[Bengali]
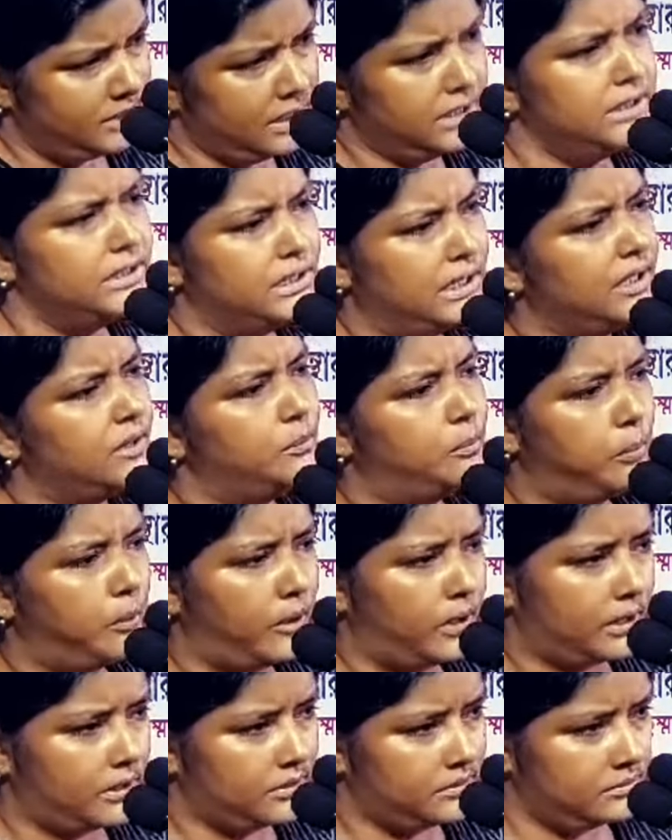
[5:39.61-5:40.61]
তিন দিন
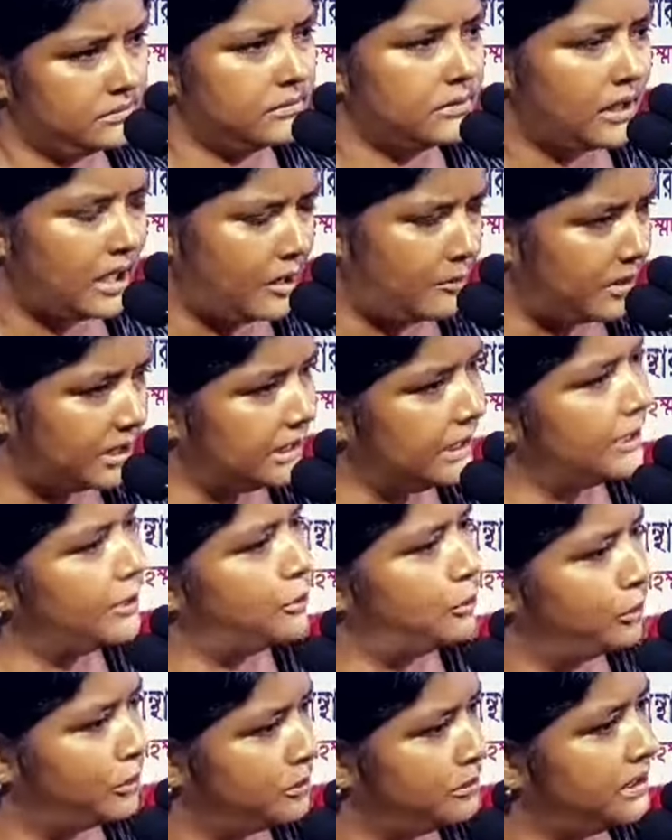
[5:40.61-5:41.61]
পর আমাদের
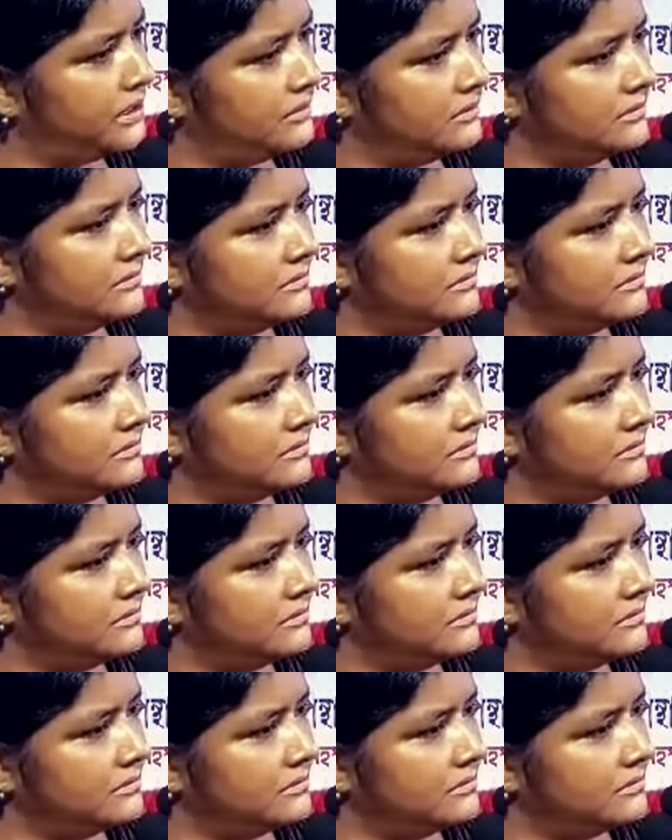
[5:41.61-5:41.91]
করুন